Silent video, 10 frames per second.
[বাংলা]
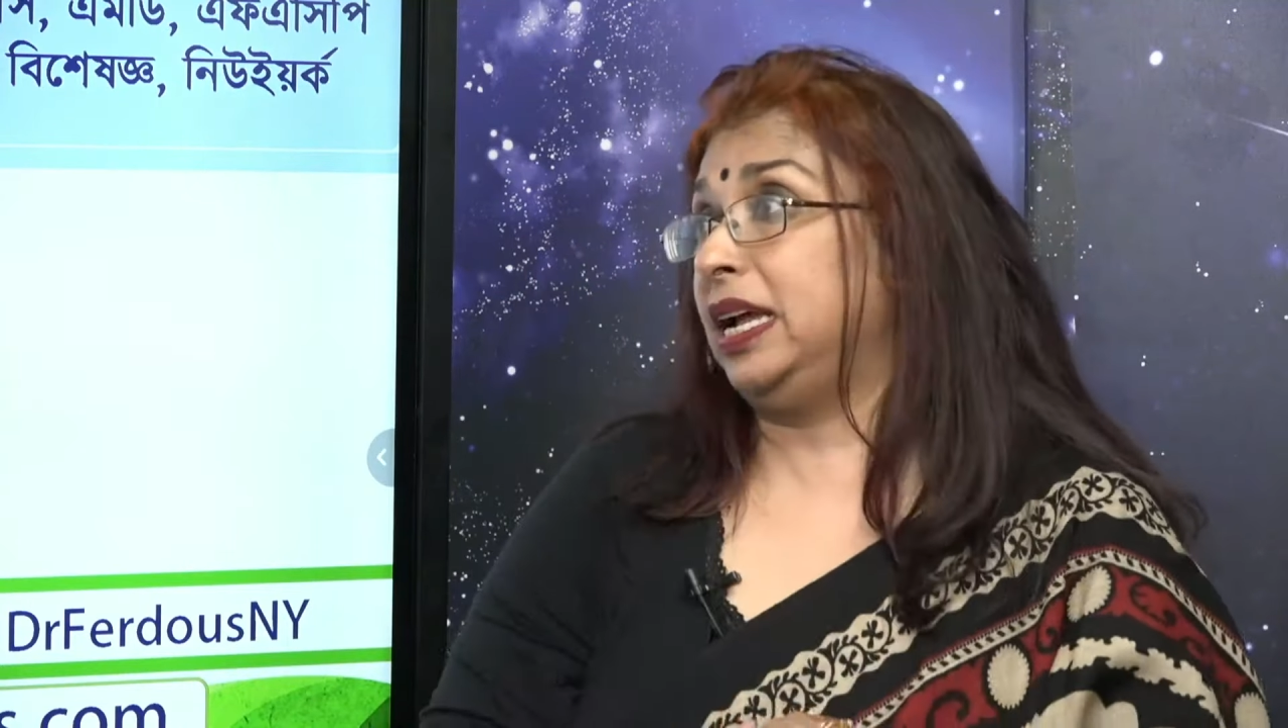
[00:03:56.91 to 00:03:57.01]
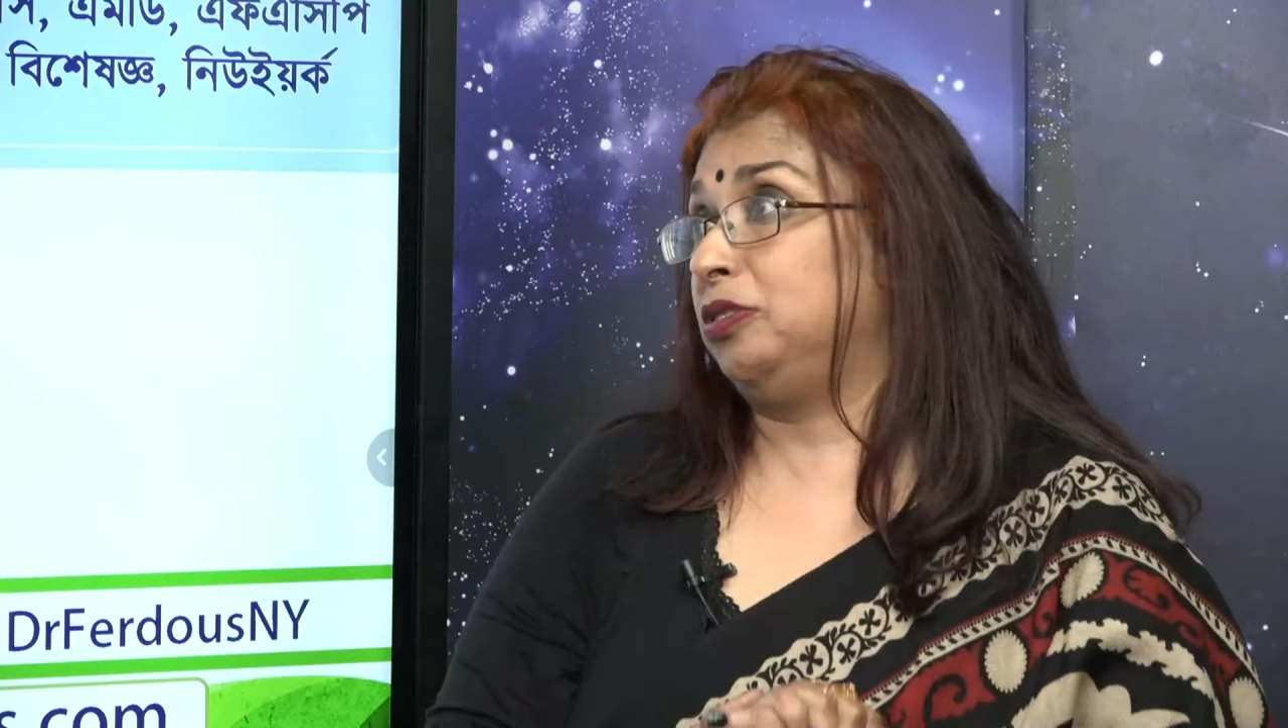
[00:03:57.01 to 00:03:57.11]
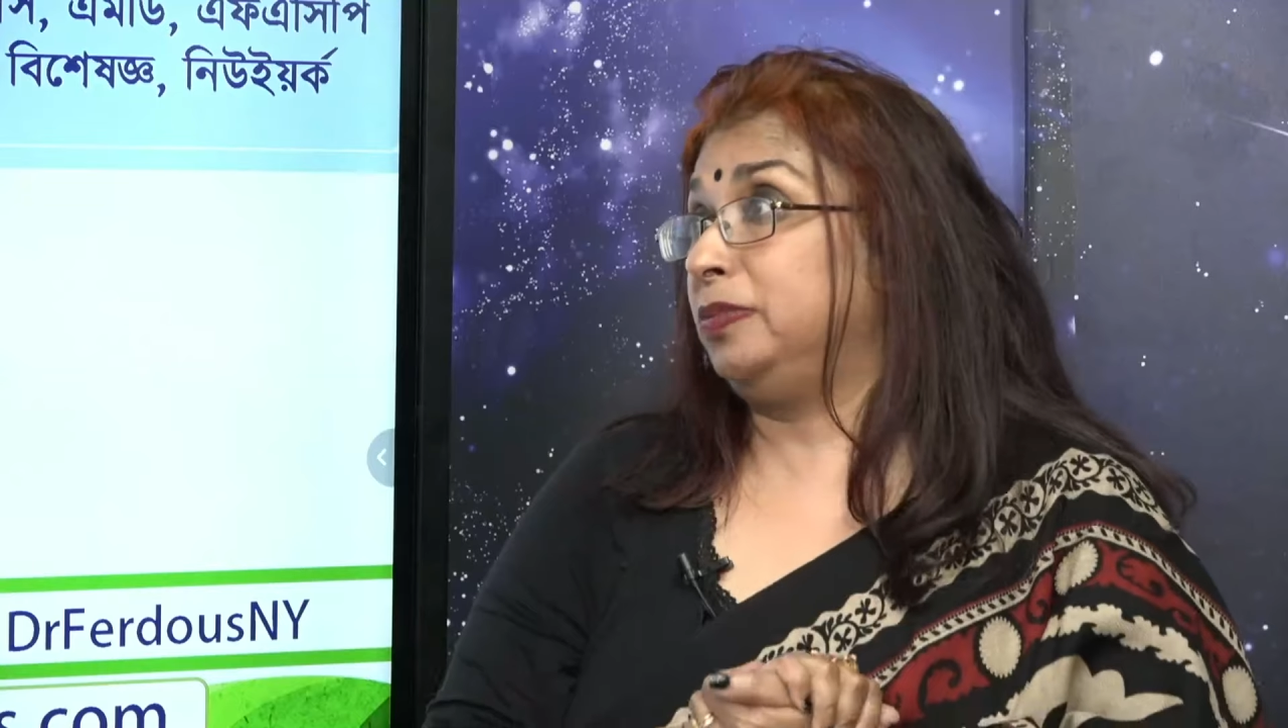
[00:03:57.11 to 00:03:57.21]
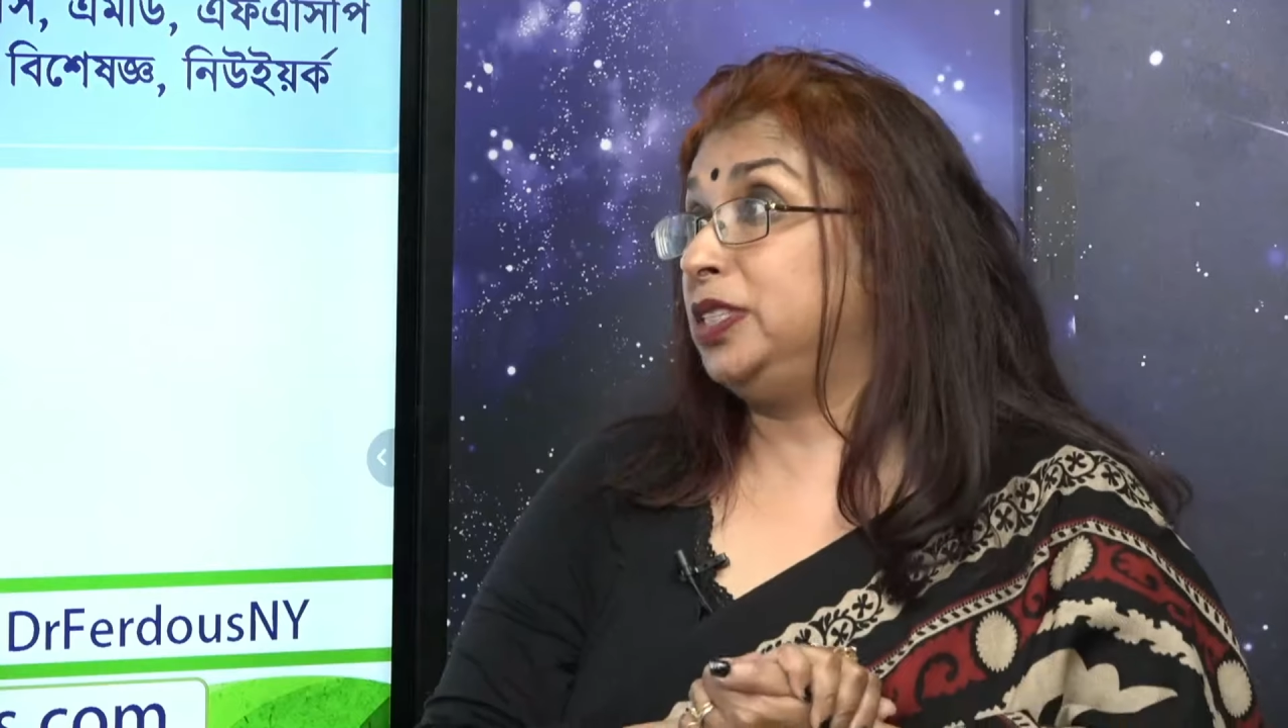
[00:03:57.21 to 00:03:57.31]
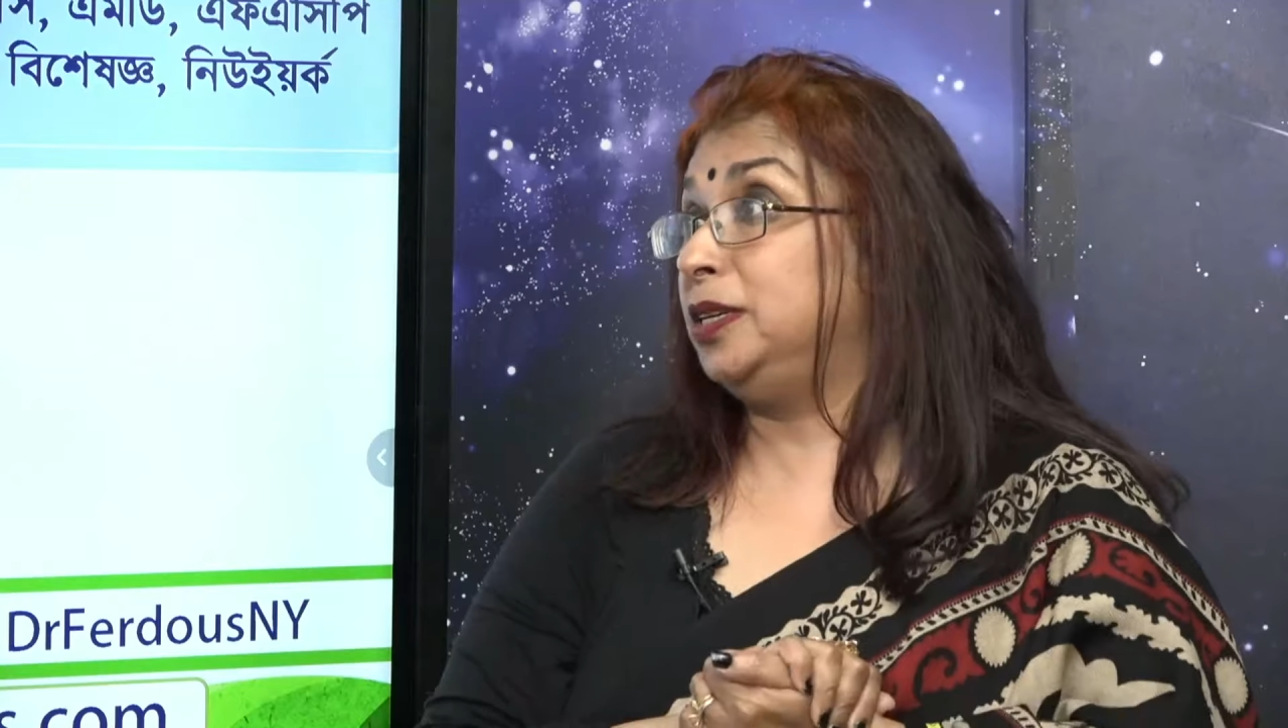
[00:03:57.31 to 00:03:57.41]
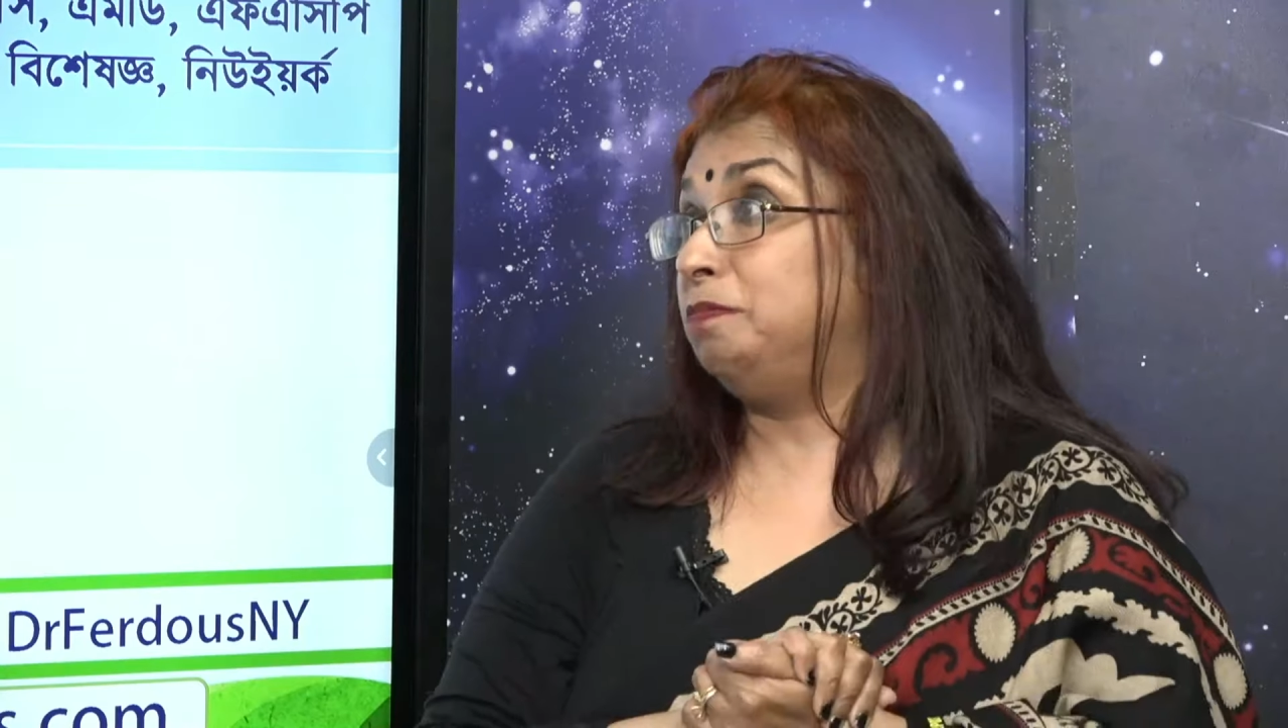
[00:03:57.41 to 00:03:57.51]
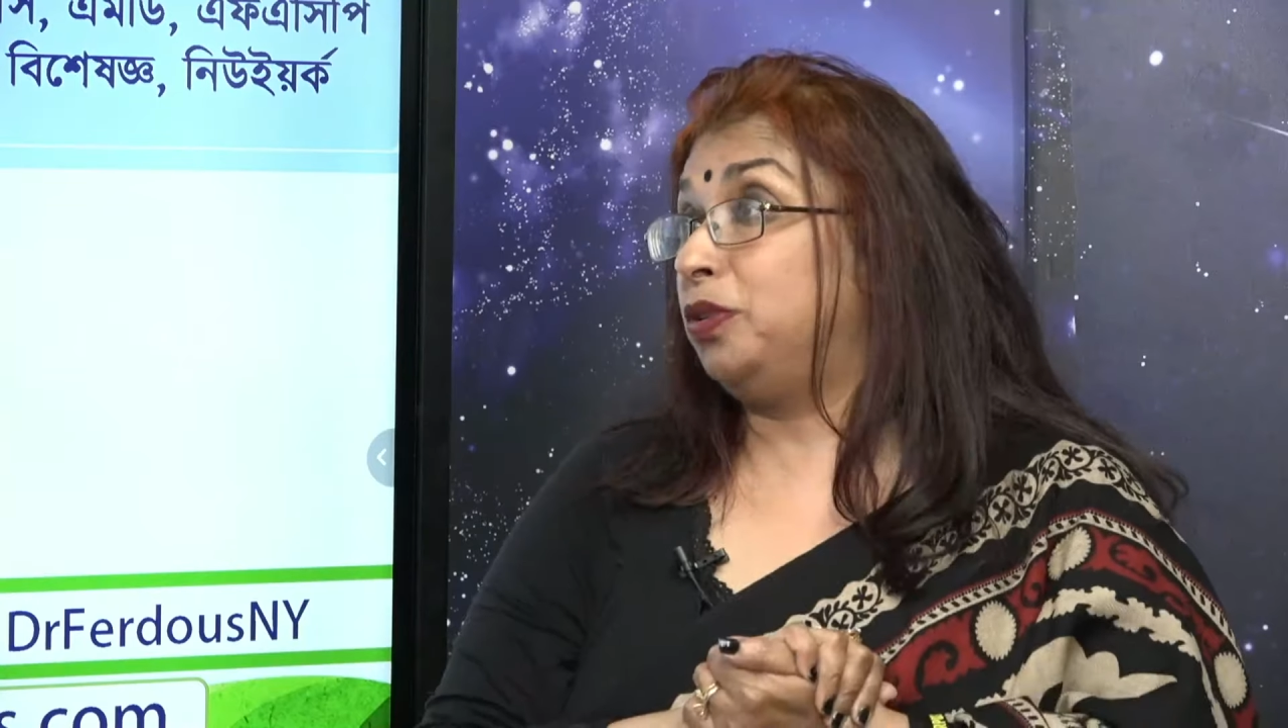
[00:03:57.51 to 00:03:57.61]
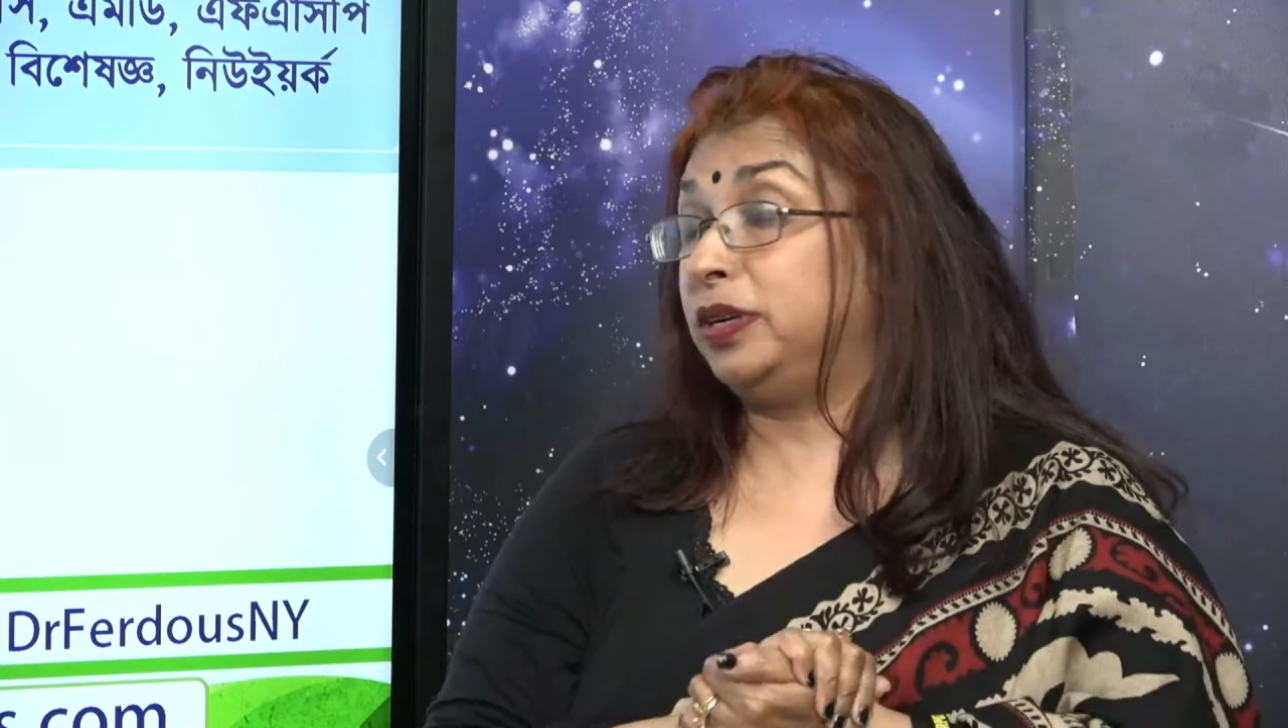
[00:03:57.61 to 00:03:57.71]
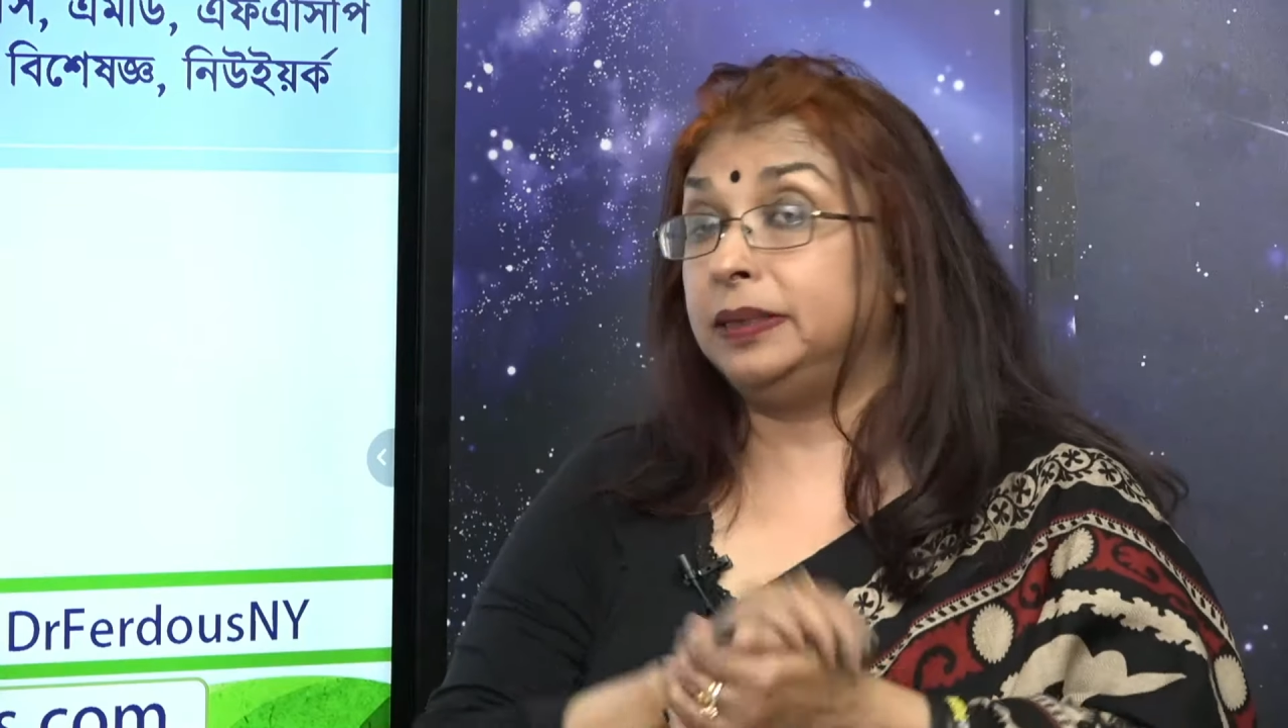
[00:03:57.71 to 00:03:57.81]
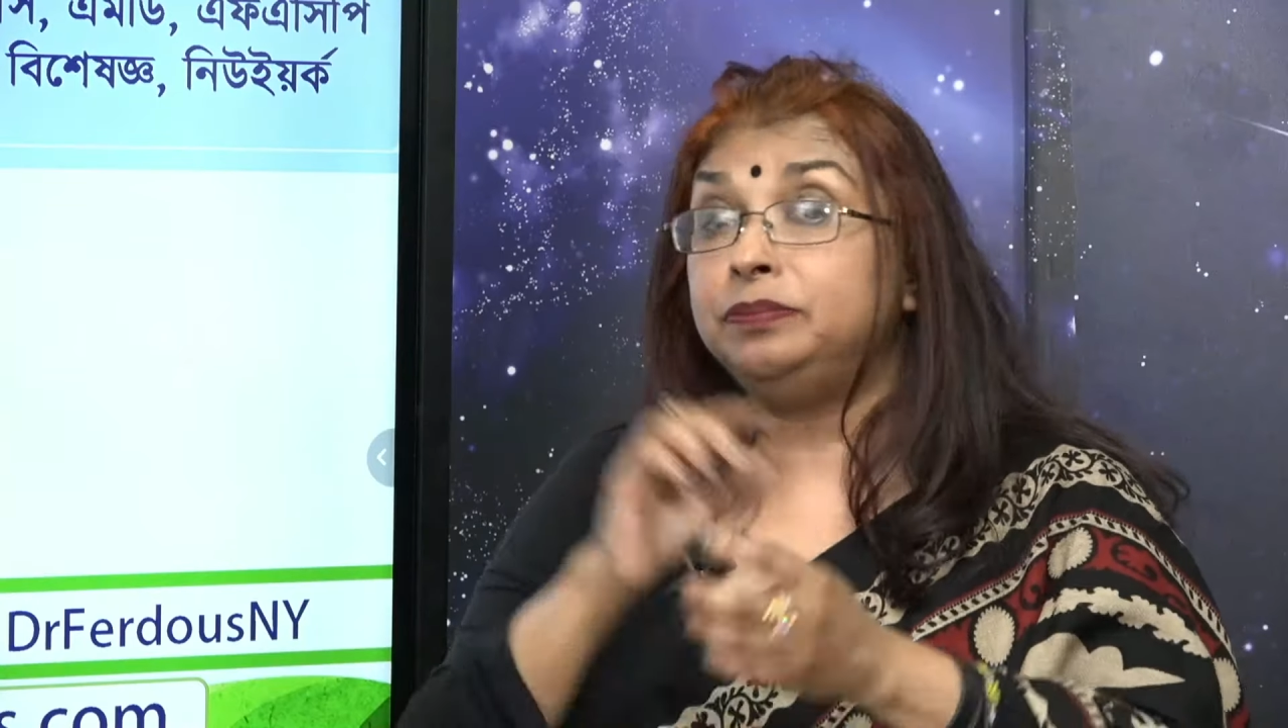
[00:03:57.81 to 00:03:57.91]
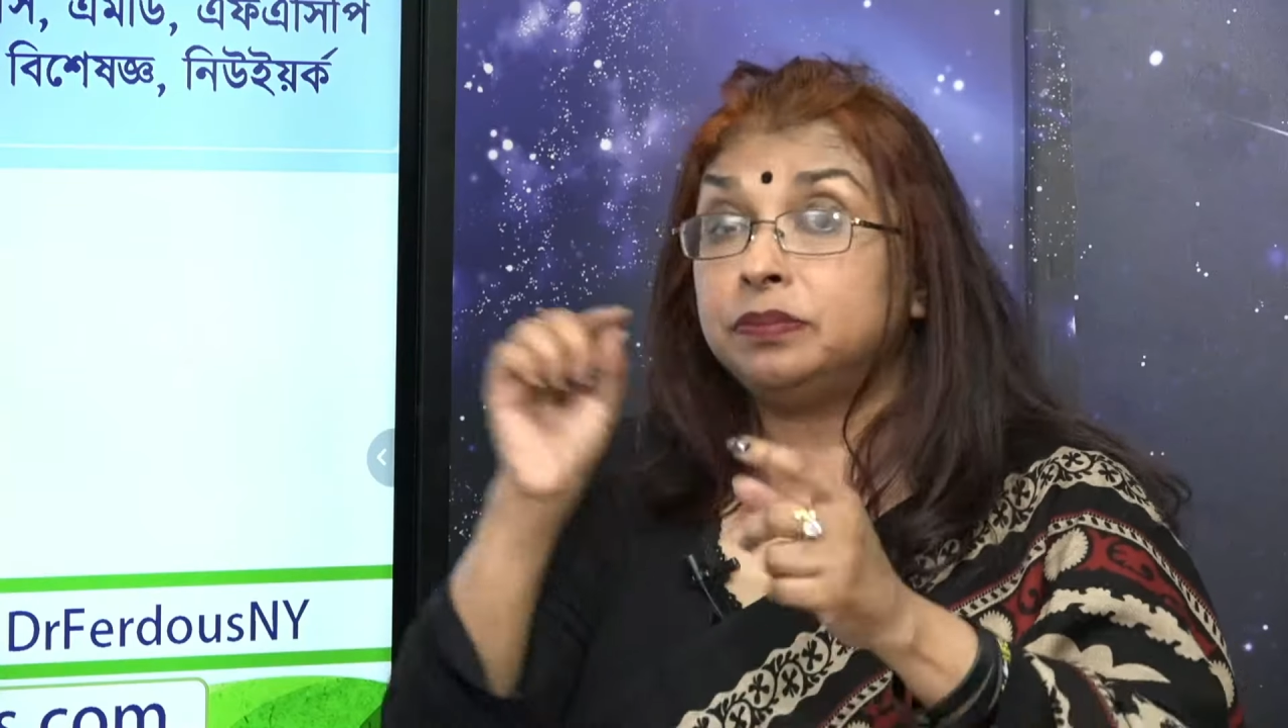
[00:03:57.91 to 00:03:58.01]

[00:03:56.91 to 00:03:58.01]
এত বেশি ইম্পর্টেন্ট